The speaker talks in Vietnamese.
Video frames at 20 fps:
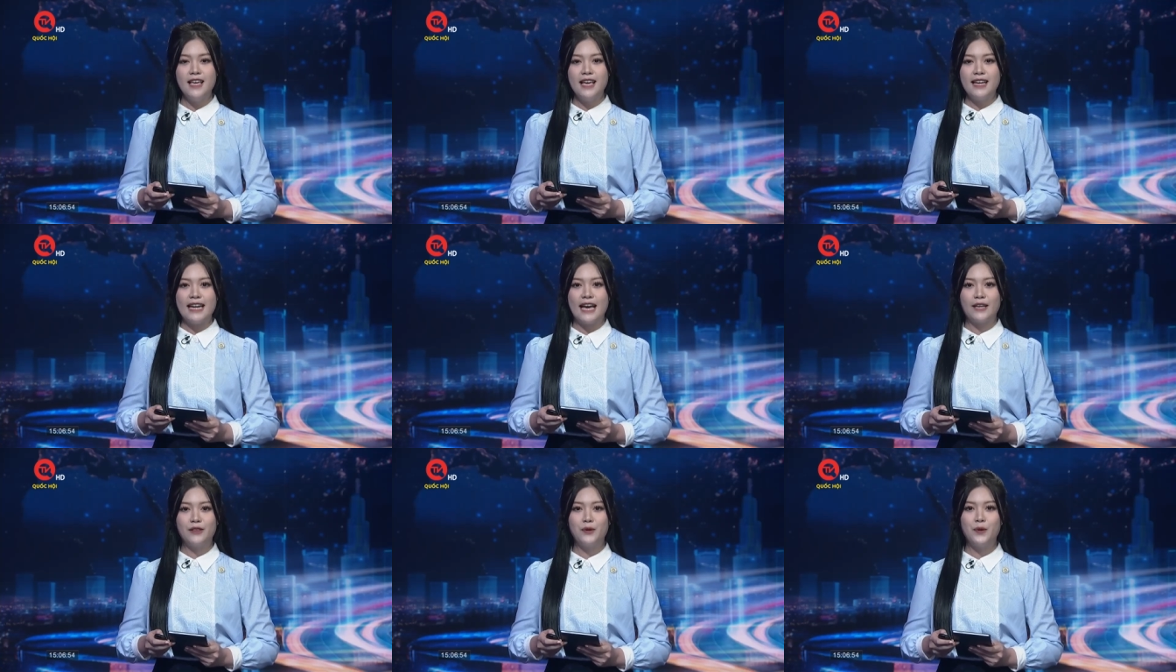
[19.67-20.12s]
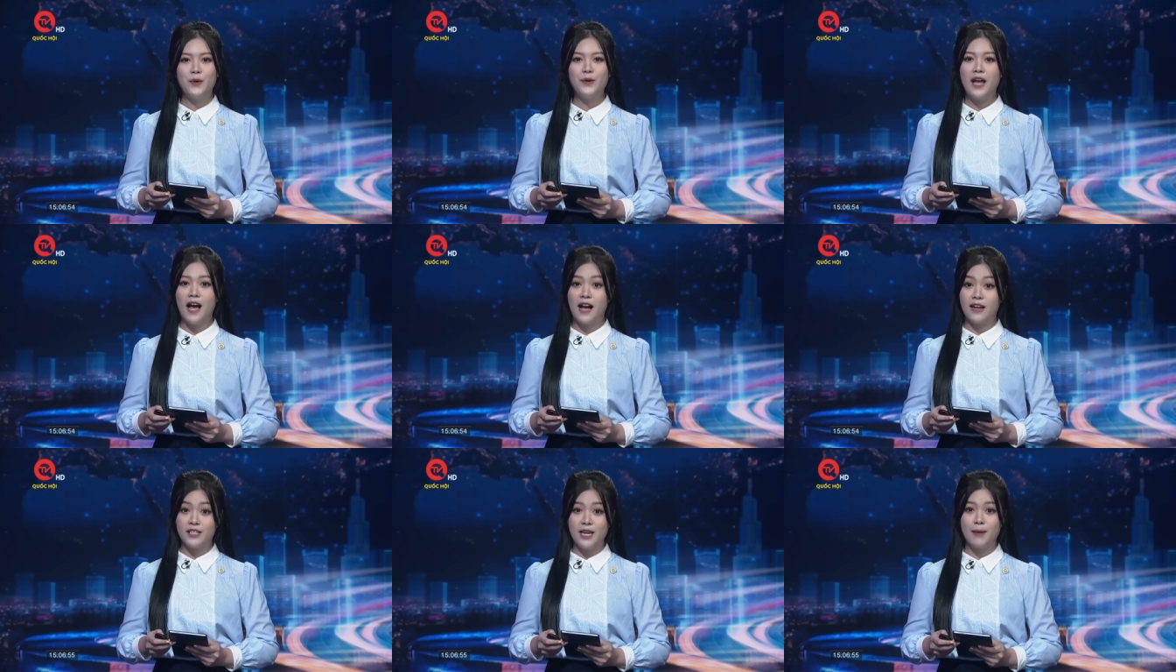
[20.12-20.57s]
đã thu hút
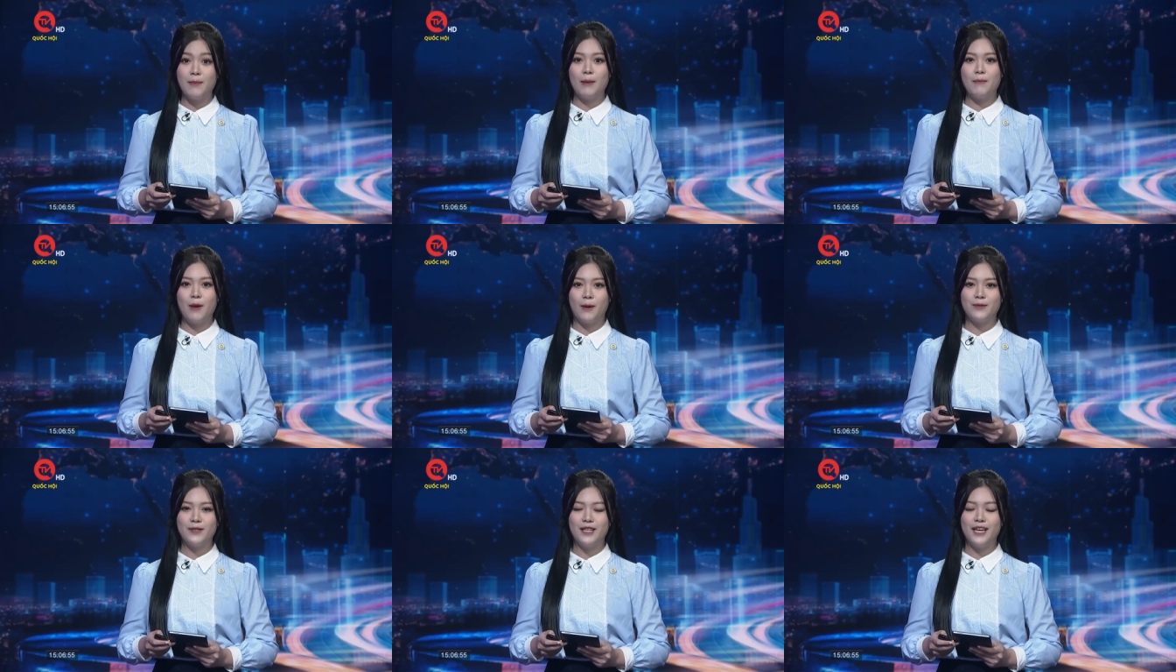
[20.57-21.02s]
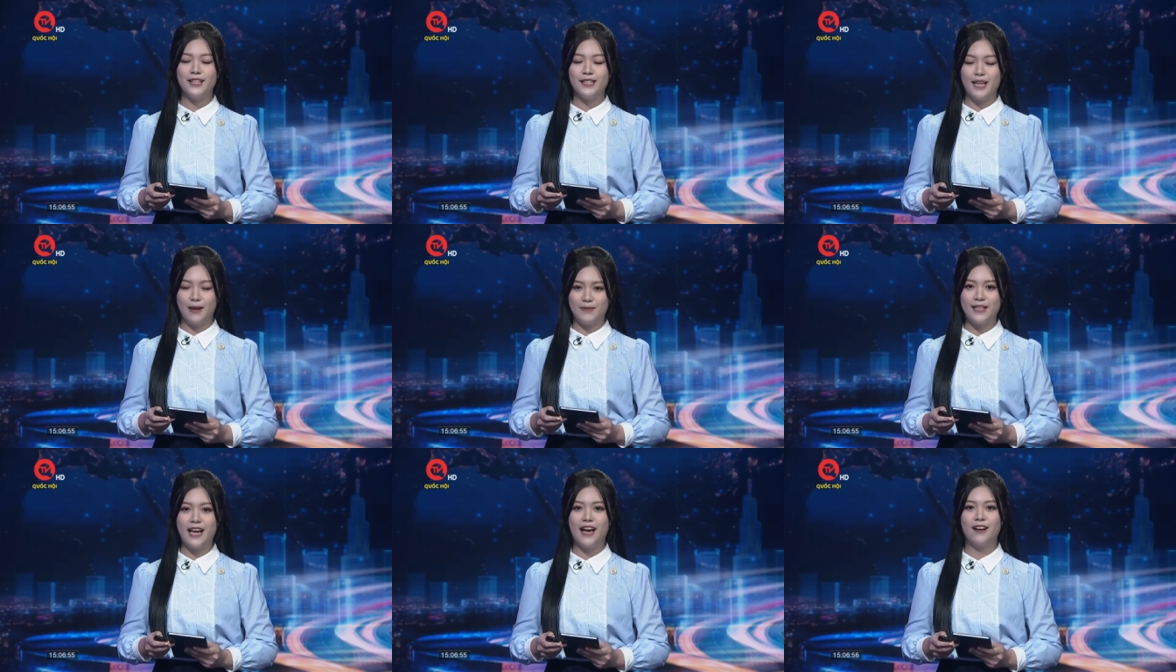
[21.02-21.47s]
hàng trăm em học sinh
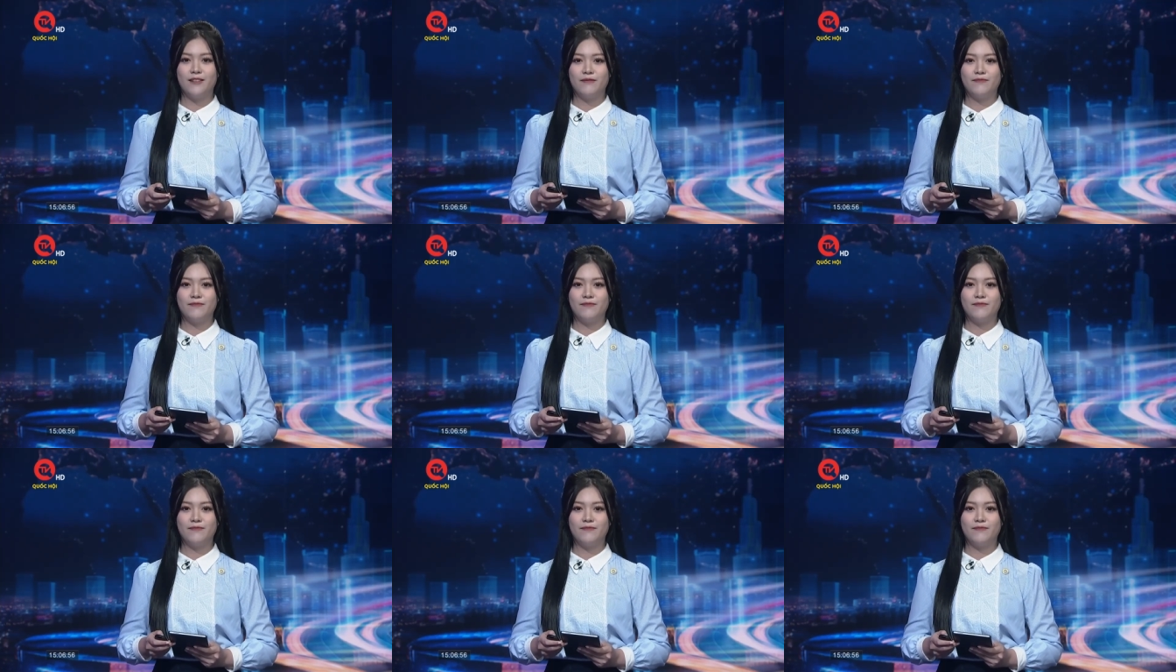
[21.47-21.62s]
tham gia.